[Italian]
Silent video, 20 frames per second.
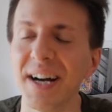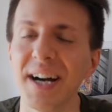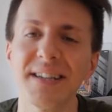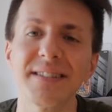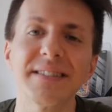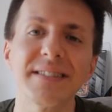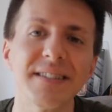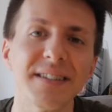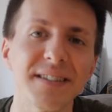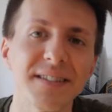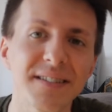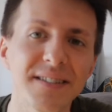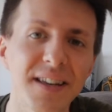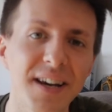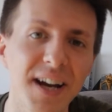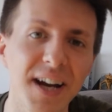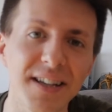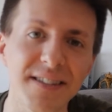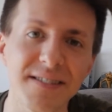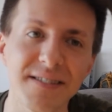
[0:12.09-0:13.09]
Eh sì,
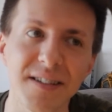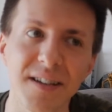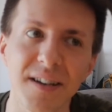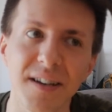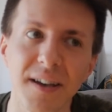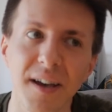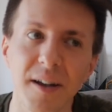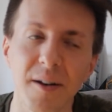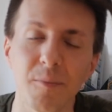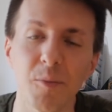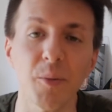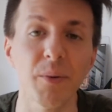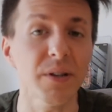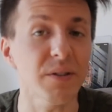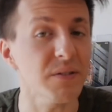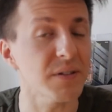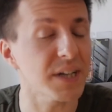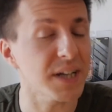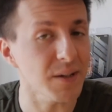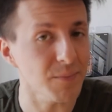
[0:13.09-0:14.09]
ragazzi è il
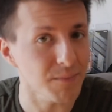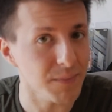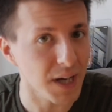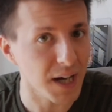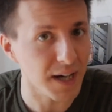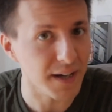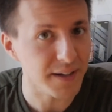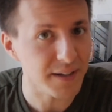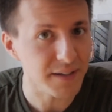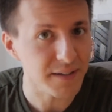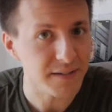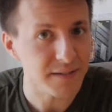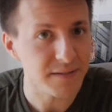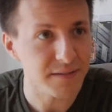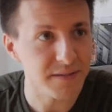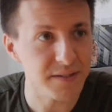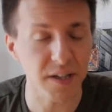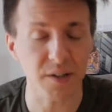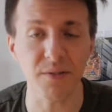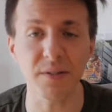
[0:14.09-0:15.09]
momento di cambiare
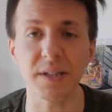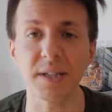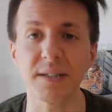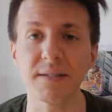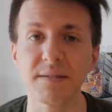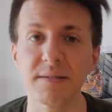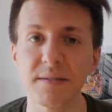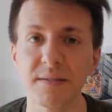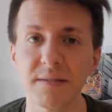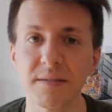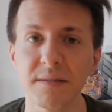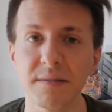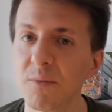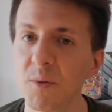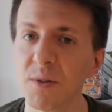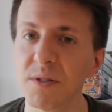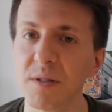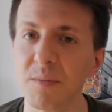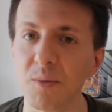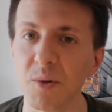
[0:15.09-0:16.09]
0dx.
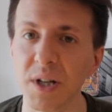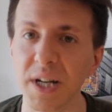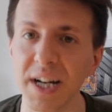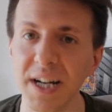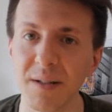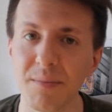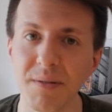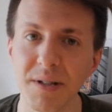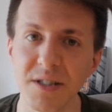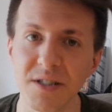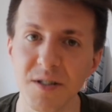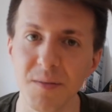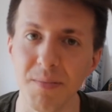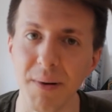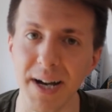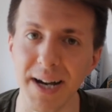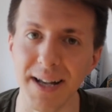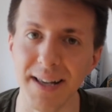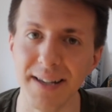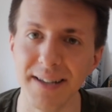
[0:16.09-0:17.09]
Questo è il mio canale
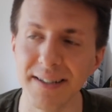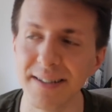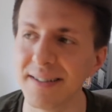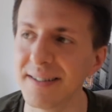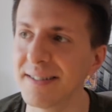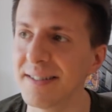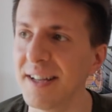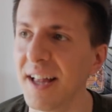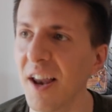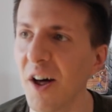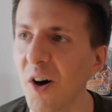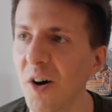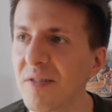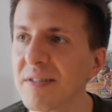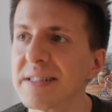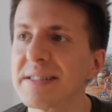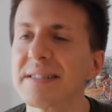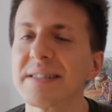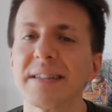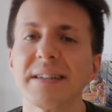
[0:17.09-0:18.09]
principale, la
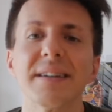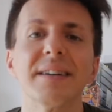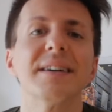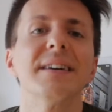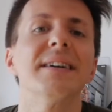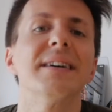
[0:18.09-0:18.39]
Ovest,